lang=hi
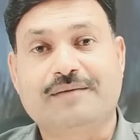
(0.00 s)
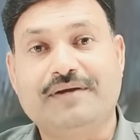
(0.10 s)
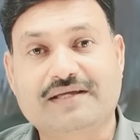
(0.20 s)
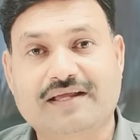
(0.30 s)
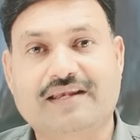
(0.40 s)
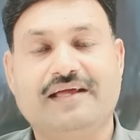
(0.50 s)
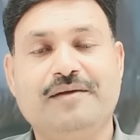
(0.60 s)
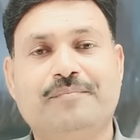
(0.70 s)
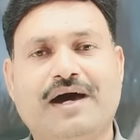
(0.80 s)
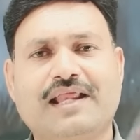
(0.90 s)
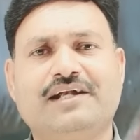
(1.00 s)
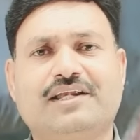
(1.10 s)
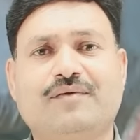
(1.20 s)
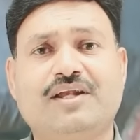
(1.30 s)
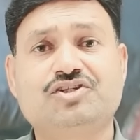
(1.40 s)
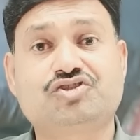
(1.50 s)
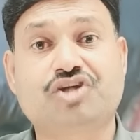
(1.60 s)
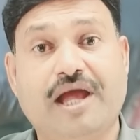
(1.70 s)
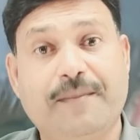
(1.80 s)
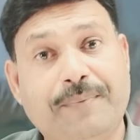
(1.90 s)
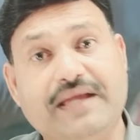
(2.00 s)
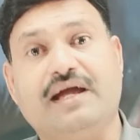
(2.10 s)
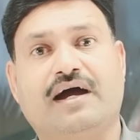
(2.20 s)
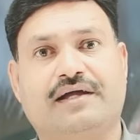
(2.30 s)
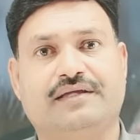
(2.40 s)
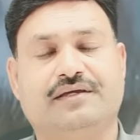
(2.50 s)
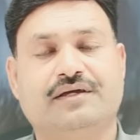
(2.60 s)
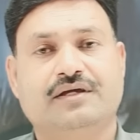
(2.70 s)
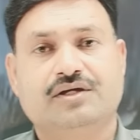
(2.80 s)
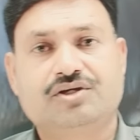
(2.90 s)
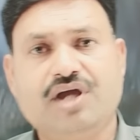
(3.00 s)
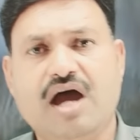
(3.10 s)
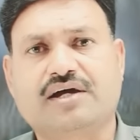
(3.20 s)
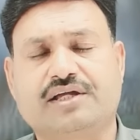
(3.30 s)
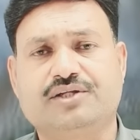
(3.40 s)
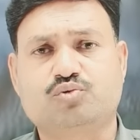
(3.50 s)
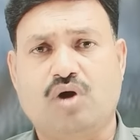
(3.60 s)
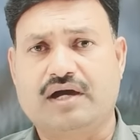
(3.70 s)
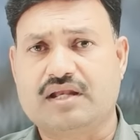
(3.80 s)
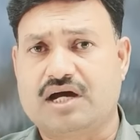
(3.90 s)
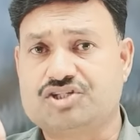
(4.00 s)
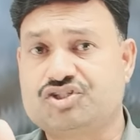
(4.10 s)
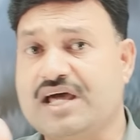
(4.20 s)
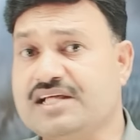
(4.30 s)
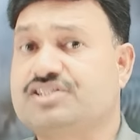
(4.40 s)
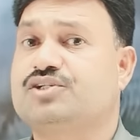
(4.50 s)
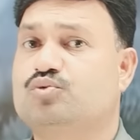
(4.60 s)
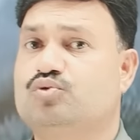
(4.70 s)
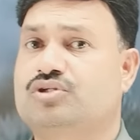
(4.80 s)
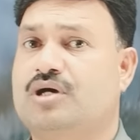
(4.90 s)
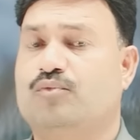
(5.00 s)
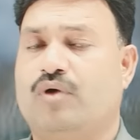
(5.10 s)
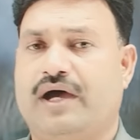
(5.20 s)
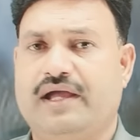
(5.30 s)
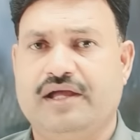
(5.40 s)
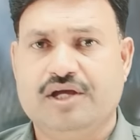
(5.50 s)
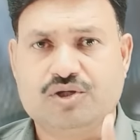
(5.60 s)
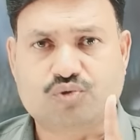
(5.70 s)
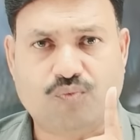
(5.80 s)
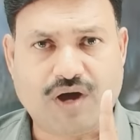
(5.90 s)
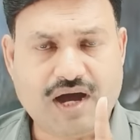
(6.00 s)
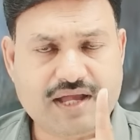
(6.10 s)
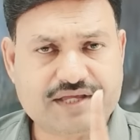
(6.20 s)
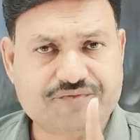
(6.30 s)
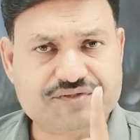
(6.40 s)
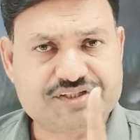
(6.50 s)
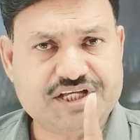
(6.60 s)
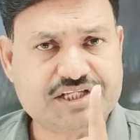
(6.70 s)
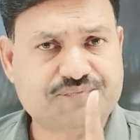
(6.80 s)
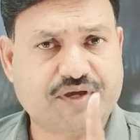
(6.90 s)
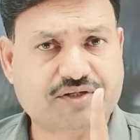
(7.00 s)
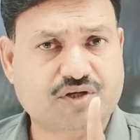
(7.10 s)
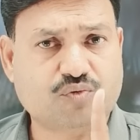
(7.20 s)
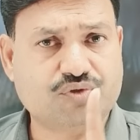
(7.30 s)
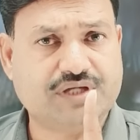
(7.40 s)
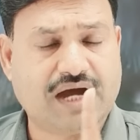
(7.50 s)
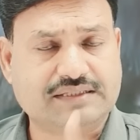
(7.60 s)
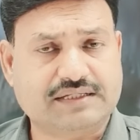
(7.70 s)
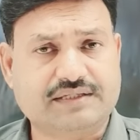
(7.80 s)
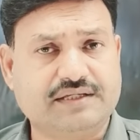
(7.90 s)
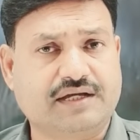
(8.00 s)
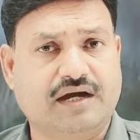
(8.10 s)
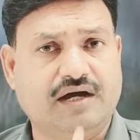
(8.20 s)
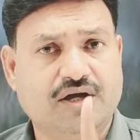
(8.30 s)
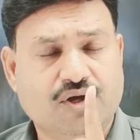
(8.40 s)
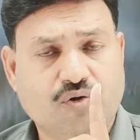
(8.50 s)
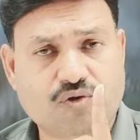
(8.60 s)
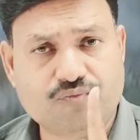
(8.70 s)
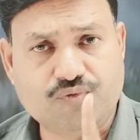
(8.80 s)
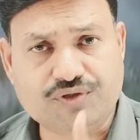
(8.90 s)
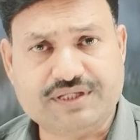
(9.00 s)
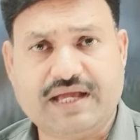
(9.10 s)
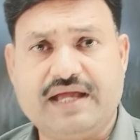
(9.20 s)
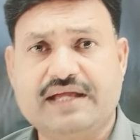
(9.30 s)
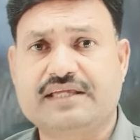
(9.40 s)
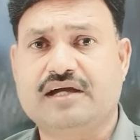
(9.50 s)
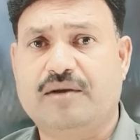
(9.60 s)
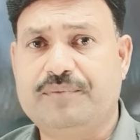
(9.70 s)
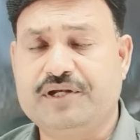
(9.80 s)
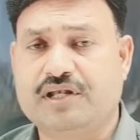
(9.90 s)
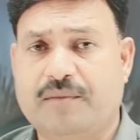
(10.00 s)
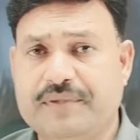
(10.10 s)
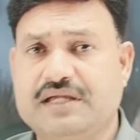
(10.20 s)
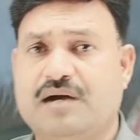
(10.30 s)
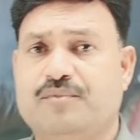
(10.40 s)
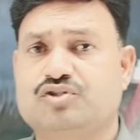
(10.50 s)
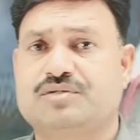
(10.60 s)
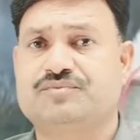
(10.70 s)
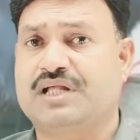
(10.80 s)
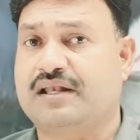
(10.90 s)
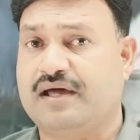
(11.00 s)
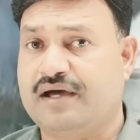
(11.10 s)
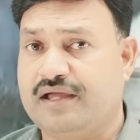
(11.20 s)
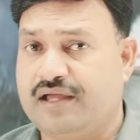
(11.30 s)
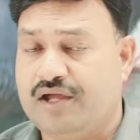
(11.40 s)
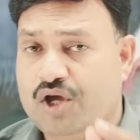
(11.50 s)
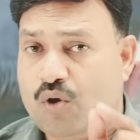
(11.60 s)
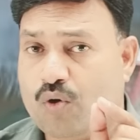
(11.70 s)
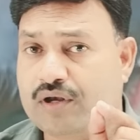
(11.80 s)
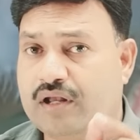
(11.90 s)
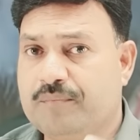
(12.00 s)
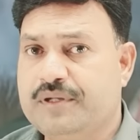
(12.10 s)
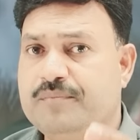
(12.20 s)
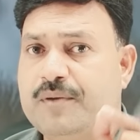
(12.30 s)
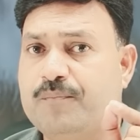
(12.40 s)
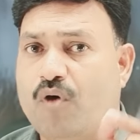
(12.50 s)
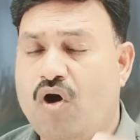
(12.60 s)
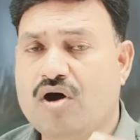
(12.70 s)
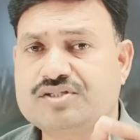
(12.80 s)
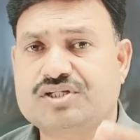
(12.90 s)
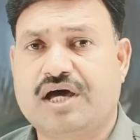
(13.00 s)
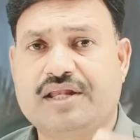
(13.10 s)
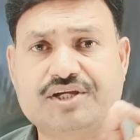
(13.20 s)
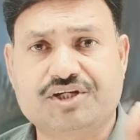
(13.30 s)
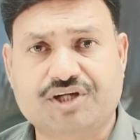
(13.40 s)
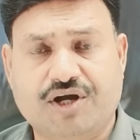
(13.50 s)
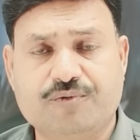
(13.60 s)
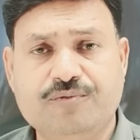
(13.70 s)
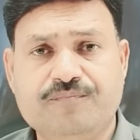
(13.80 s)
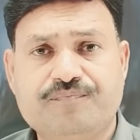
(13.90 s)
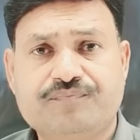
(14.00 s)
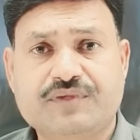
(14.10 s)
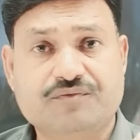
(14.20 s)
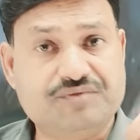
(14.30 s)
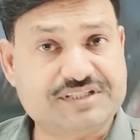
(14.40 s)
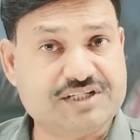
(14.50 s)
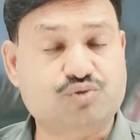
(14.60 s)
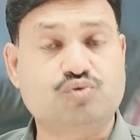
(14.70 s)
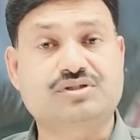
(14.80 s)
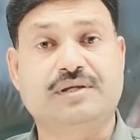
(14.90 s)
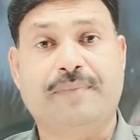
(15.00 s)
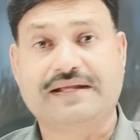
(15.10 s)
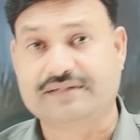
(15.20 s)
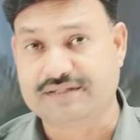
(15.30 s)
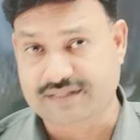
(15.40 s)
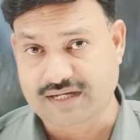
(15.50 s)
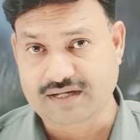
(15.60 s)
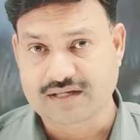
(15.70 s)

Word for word: कमेंट कर रहे हैं बारह लीटर वाली छः पे ही आ गई क्या करें तो अगर अचानक से दूध कम हुआ है तो वहाँ एक विशेष फैक्टर को याद रखिएगा और वो यह है कि अभी नमी का मौसम चल रहा है और नमी में बहुत सारे कीटाणु विशेष तौर से बैक्टीरिया